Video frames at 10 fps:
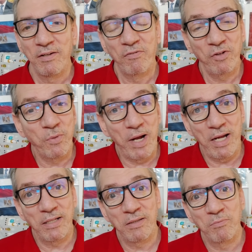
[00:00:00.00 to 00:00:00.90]
في
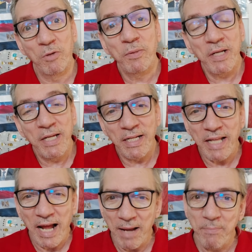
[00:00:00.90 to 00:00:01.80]
واحد ممكن
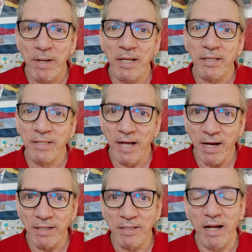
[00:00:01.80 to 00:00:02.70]
يتحمل
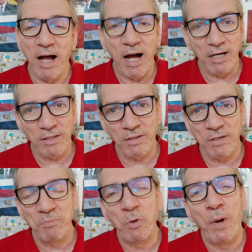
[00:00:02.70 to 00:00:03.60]
الضغط أكتر
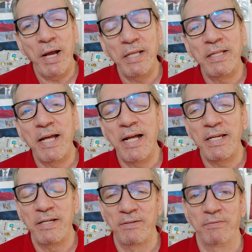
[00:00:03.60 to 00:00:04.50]
من واحد
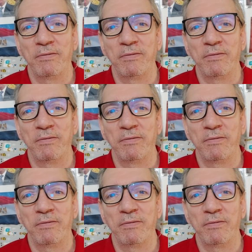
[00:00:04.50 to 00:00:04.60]
تاني